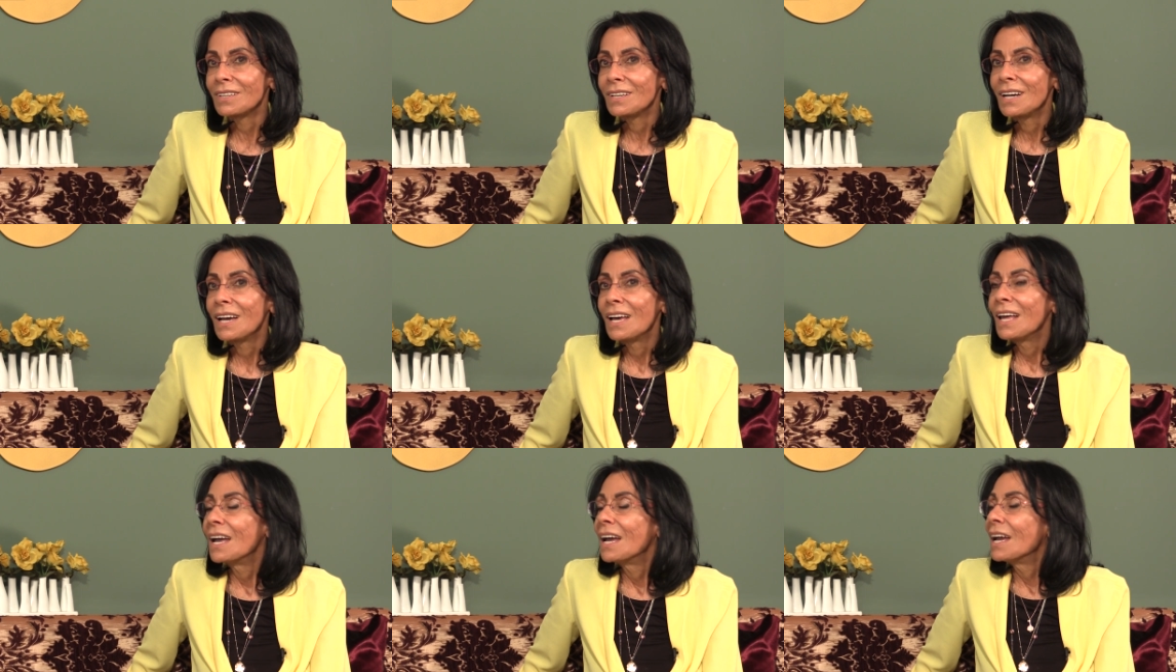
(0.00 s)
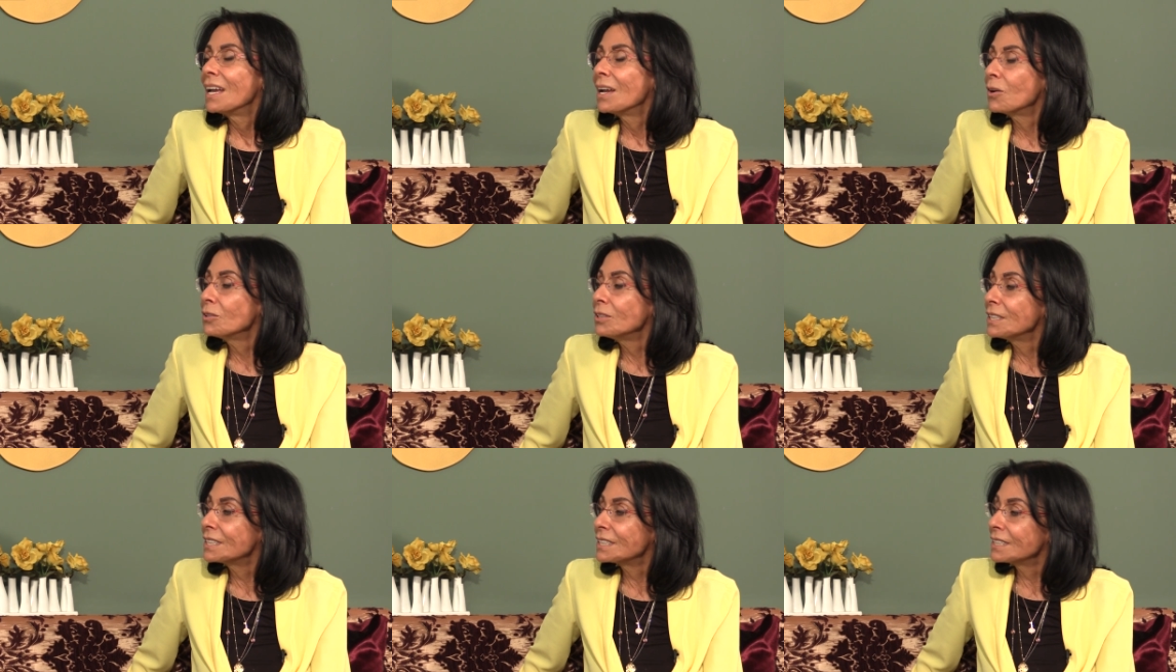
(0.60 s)
Amin.
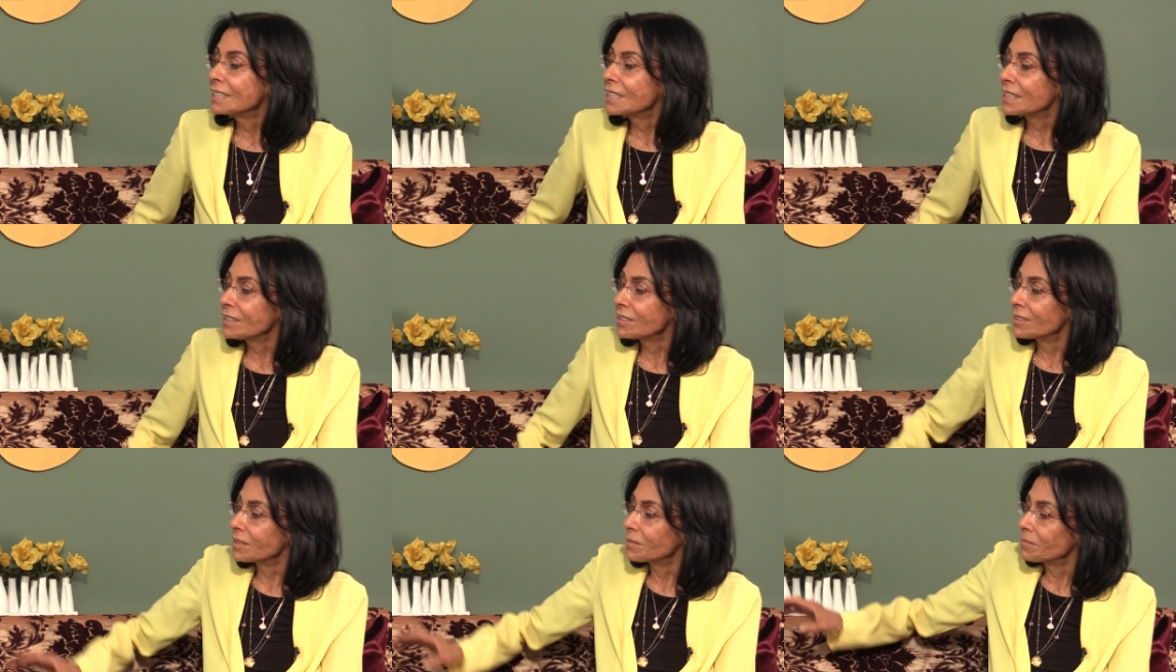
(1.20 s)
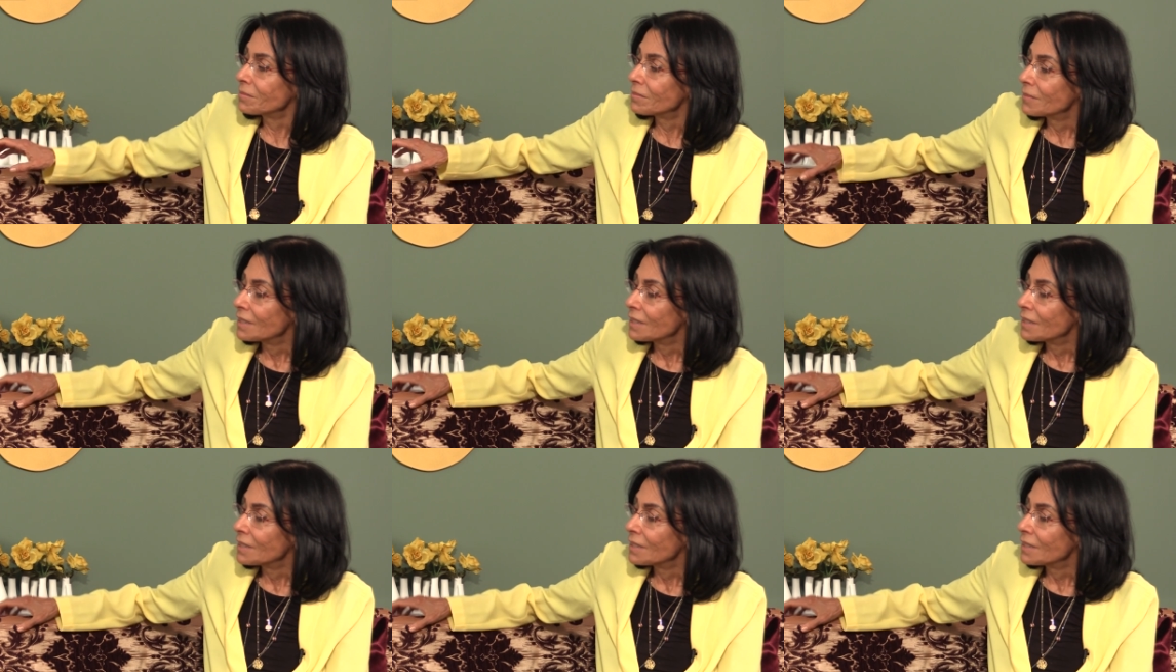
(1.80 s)
Onun için de kızım